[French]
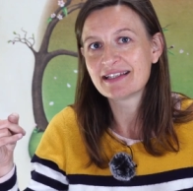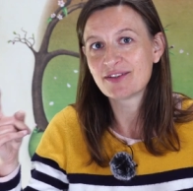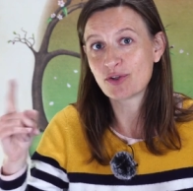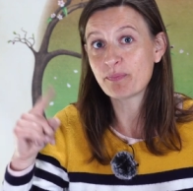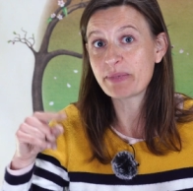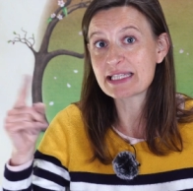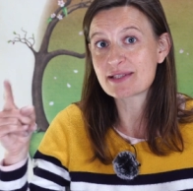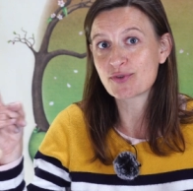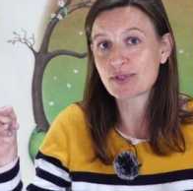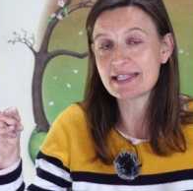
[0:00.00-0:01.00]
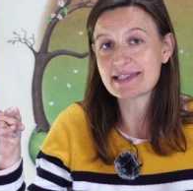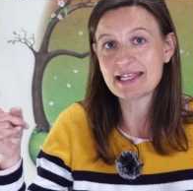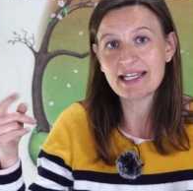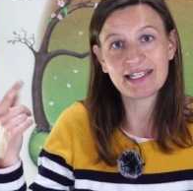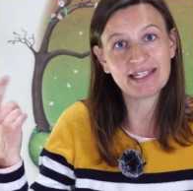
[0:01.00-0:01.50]
Dans
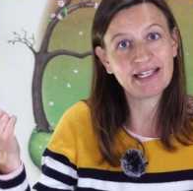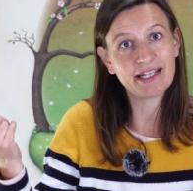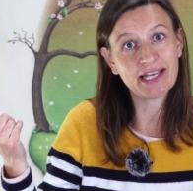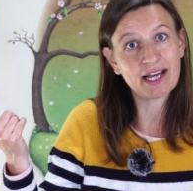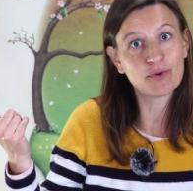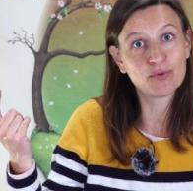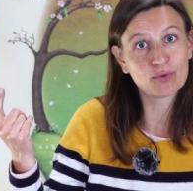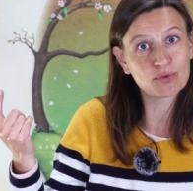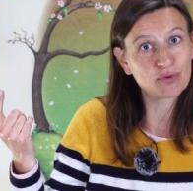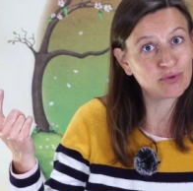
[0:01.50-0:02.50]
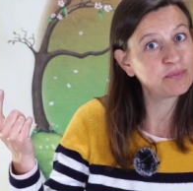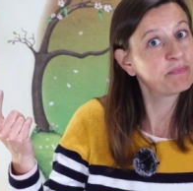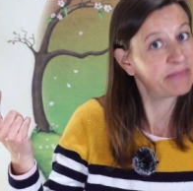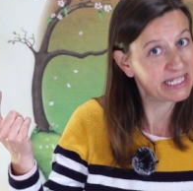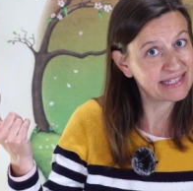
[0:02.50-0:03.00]
pasteurisé, il y a le nom de
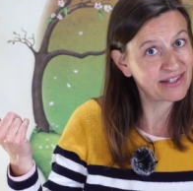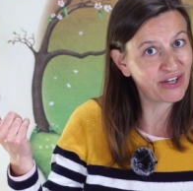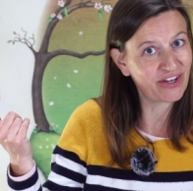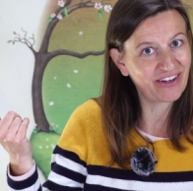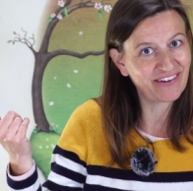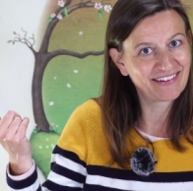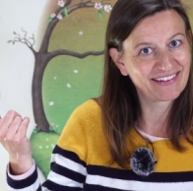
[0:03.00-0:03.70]
Pasteur.